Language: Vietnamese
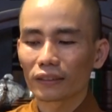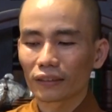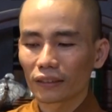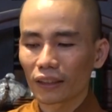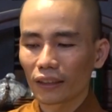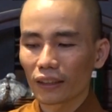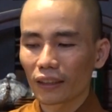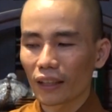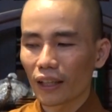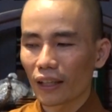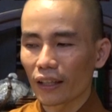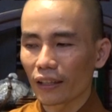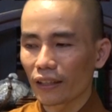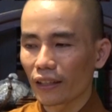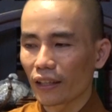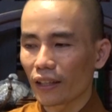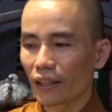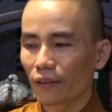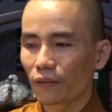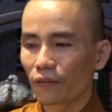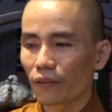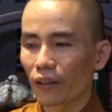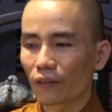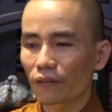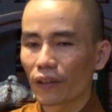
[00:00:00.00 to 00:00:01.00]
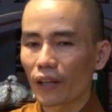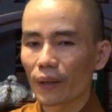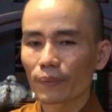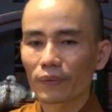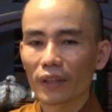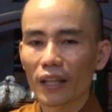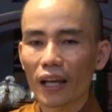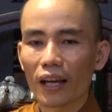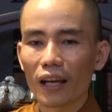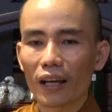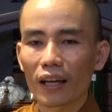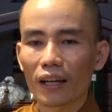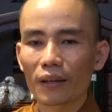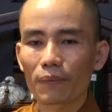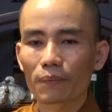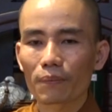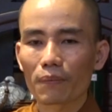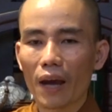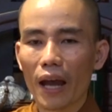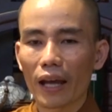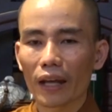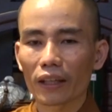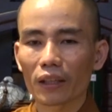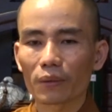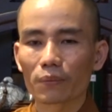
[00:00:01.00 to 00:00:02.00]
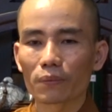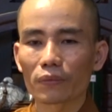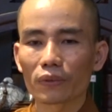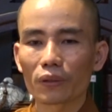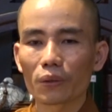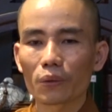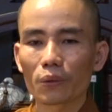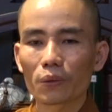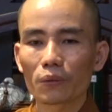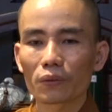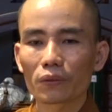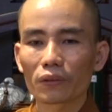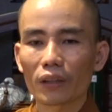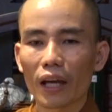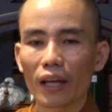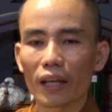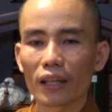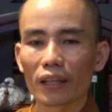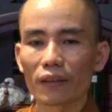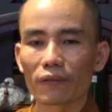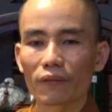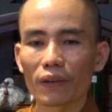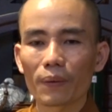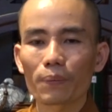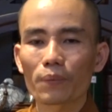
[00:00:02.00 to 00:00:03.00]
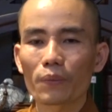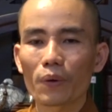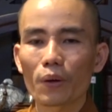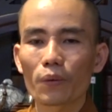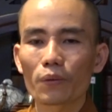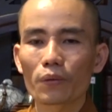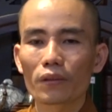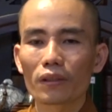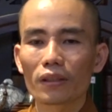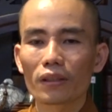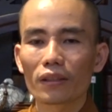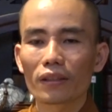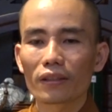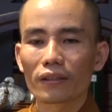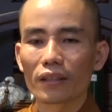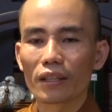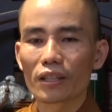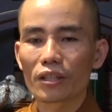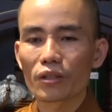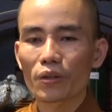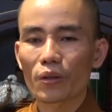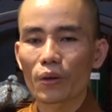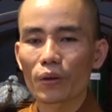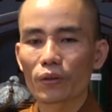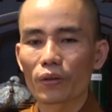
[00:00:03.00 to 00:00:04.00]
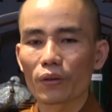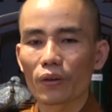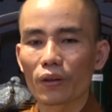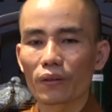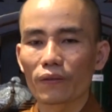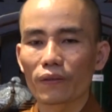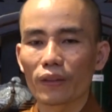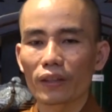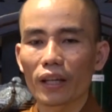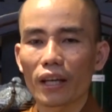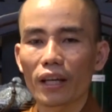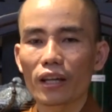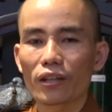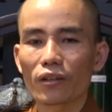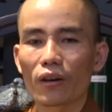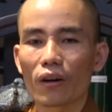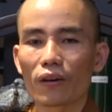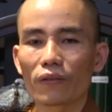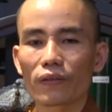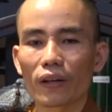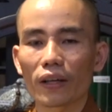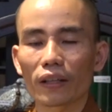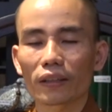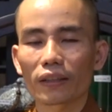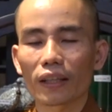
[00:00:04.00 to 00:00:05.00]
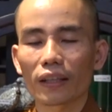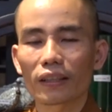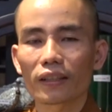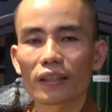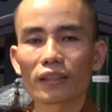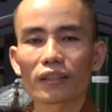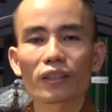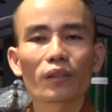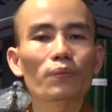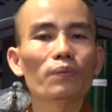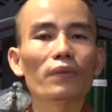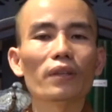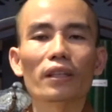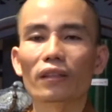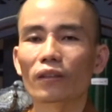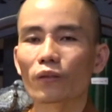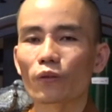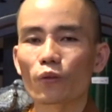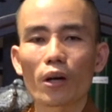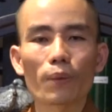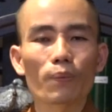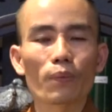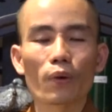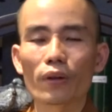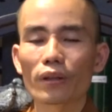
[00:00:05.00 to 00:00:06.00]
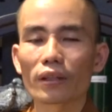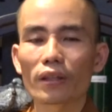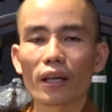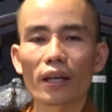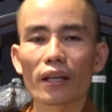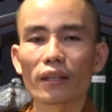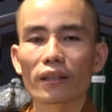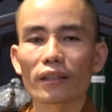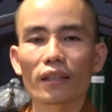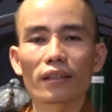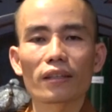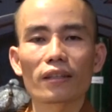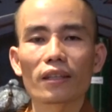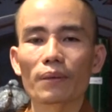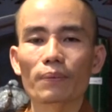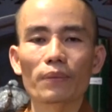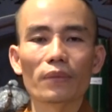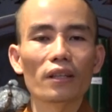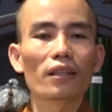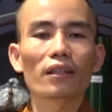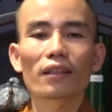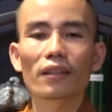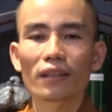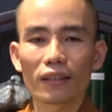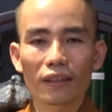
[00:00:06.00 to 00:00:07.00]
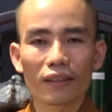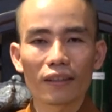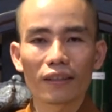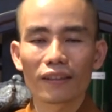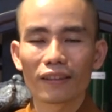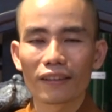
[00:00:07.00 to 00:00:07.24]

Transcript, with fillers: tức là nhờ Phật Pháp Tăng, bạn đồng tu, thầy pháp môn để soi rọi và thấy rõ Phật tánh ở trong mình qua mỗi ngày chánh niệm lớn lên.